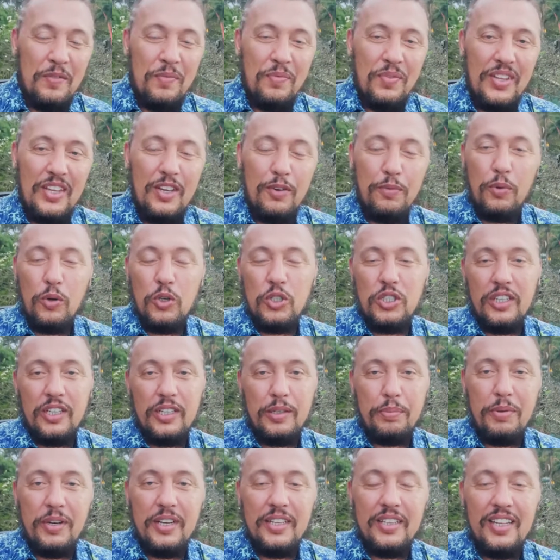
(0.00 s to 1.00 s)
И в прошлых
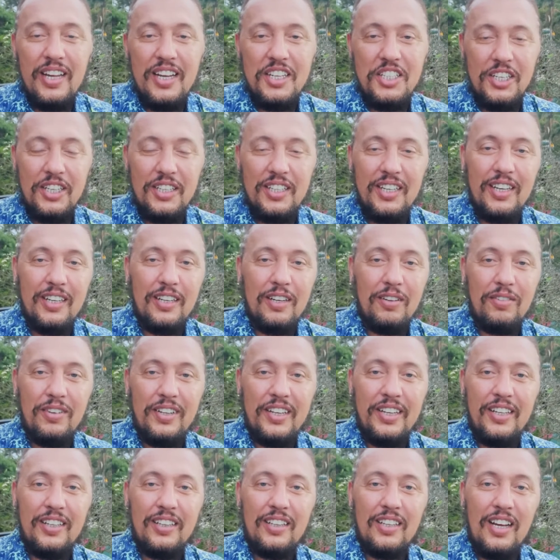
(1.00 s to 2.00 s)
передачах я
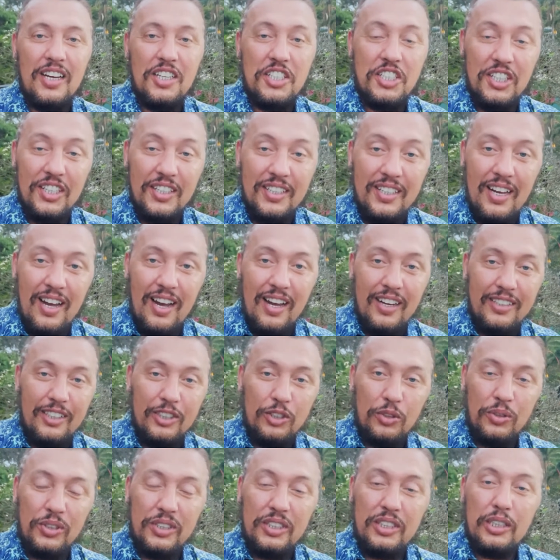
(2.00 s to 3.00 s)
говорил о шагах,
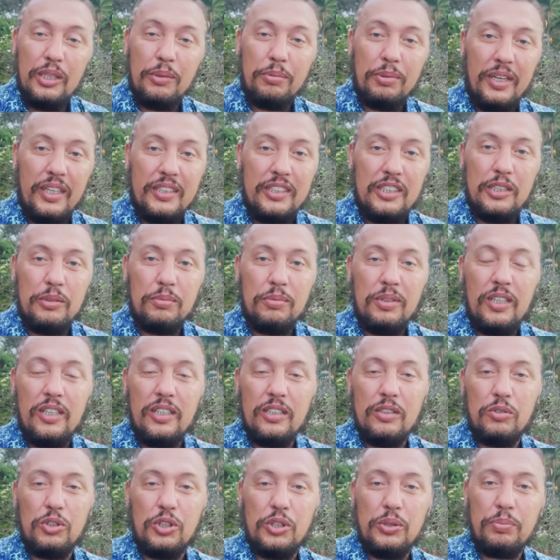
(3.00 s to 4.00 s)
которые необходимы для
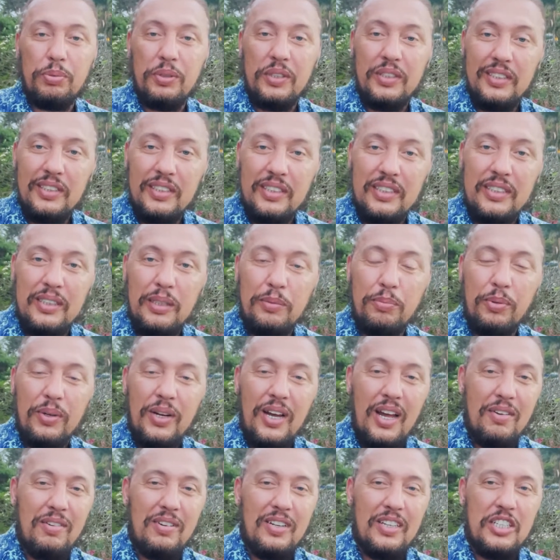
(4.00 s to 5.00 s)
того, чтобы принести
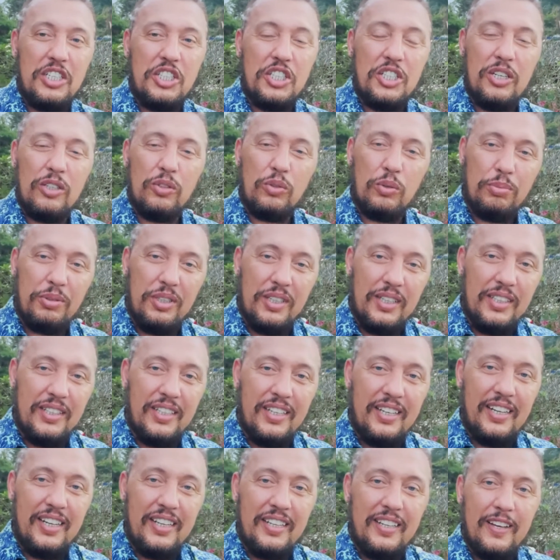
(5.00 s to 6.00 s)
правильно жертву
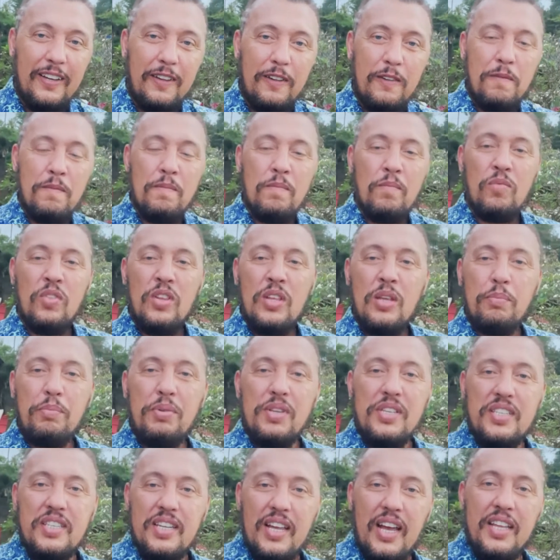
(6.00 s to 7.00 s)
благодарения.
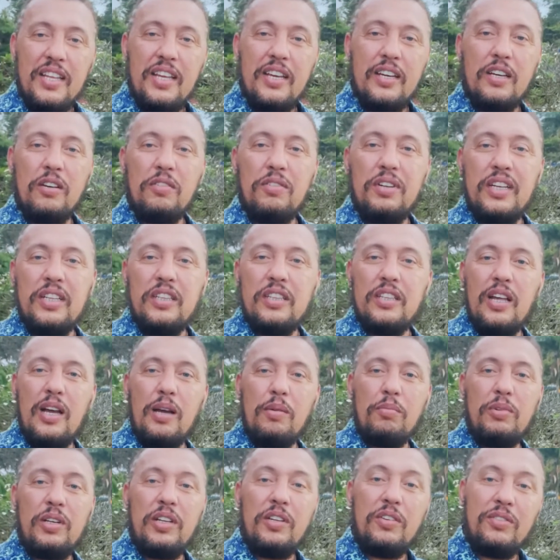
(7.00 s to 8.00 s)
Писание говорит
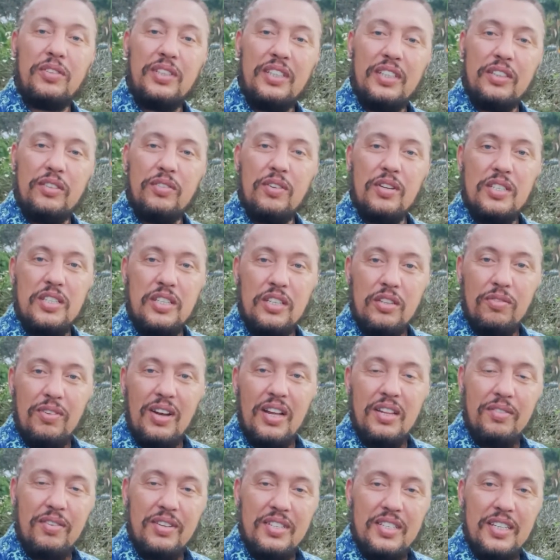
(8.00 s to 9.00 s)
нам, Левит
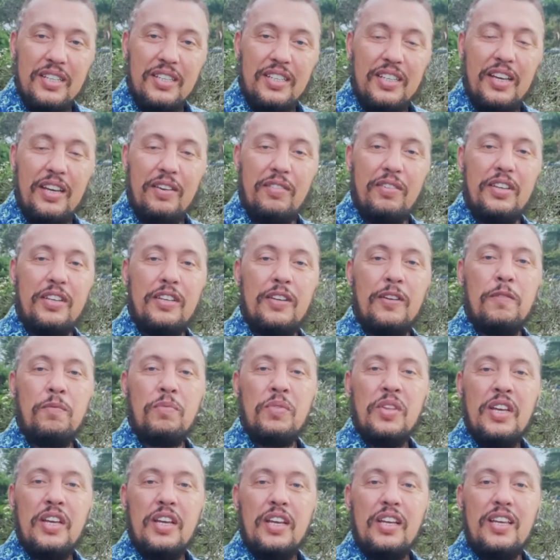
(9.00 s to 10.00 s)
22-29,
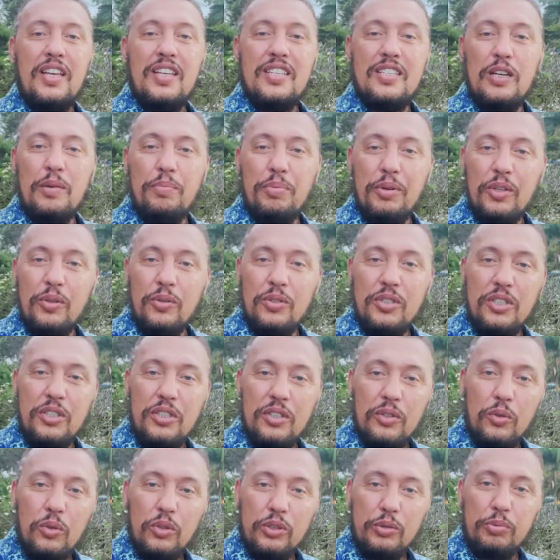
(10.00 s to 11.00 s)
если приносите
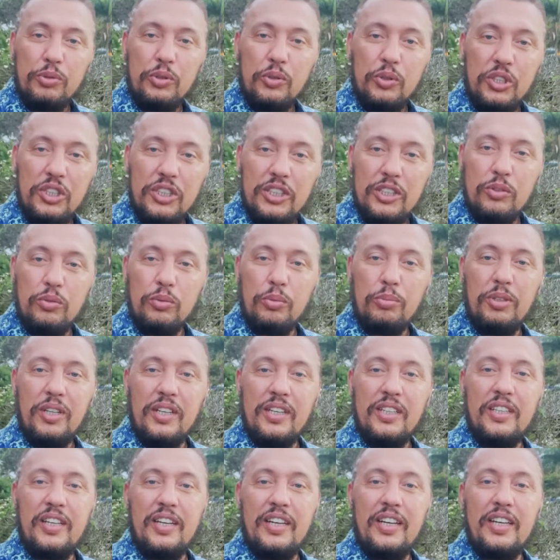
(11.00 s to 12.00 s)
Господу жертву
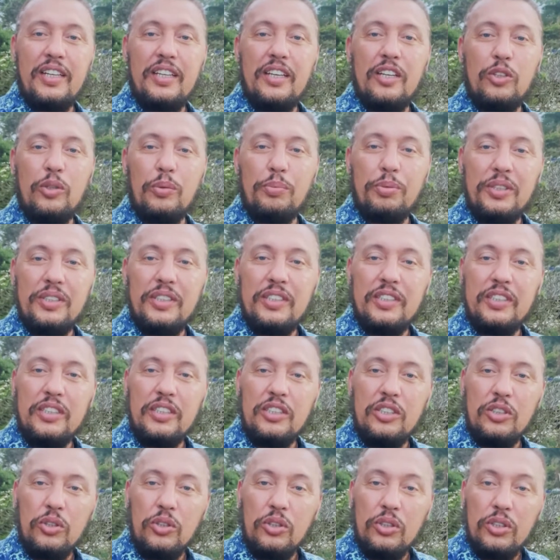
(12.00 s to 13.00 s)
благодарения, то
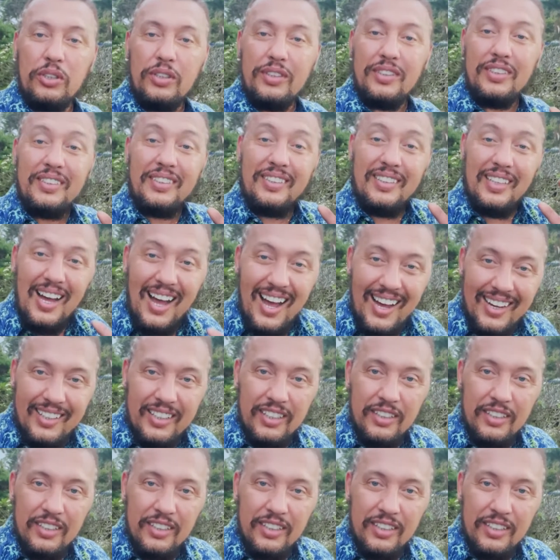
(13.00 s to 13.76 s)
приносите ее так,